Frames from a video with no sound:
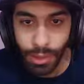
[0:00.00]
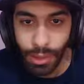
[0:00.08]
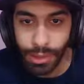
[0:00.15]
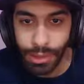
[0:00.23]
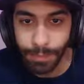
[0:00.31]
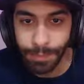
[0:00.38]

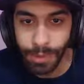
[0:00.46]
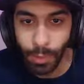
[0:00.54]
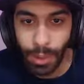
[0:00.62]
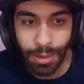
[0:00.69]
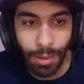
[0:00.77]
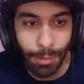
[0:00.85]
يا ابني
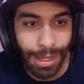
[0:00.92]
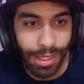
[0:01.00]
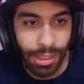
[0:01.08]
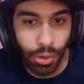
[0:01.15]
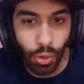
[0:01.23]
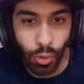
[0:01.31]
وانا اللي
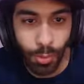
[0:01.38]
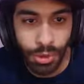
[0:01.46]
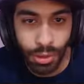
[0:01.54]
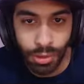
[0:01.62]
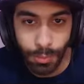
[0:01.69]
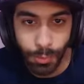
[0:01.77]
ماكلكم
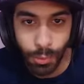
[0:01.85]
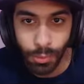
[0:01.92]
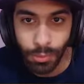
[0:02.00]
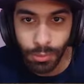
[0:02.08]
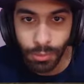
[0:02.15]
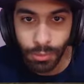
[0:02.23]
ومشربكم
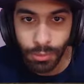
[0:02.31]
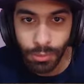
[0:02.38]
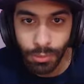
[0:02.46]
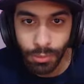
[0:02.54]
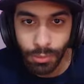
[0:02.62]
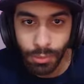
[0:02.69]

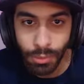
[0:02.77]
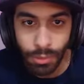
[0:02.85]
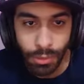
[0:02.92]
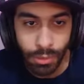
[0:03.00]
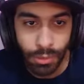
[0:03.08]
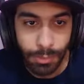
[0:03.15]

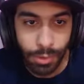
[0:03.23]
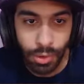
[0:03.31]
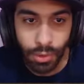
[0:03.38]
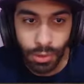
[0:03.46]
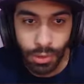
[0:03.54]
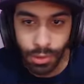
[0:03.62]
ده
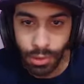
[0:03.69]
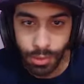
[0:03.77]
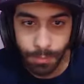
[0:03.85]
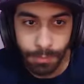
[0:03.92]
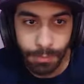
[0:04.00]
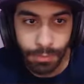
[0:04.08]
بيجري ورايا
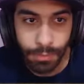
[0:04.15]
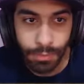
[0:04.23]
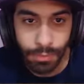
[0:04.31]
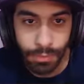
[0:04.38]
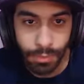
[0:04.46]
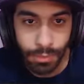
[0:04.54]
ريب
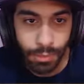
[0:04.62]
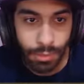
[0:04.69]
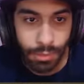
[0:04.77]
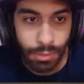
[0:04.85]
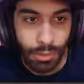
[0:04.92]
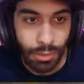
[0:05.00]

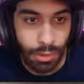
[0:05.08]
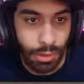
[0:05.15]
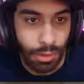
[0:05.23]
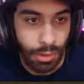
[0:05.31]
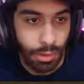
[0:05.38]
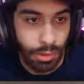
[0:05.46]

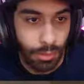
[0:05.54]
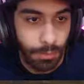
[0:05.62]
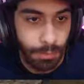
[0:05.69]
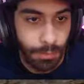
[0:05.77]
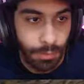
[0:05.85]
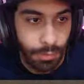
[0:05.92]
ريب
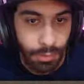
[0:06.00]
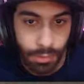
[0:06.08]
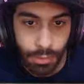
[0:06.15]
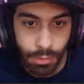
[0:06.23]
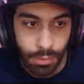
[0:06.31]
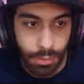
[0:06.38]

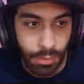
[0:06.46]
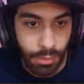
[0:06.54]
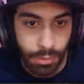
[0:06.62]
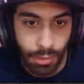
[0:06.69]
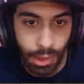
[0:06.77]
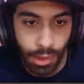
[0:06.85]

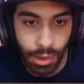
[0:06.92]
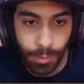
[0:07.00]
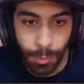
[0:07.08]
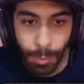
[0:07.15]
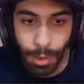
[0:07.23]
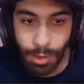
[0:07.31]
تعالى
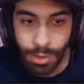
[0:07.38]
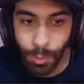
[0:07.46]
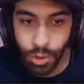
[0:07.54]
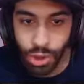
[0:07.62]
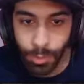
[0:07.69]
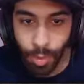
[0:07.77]
يابا بقى
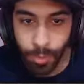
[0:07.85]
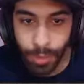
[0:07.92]
سبونج بوب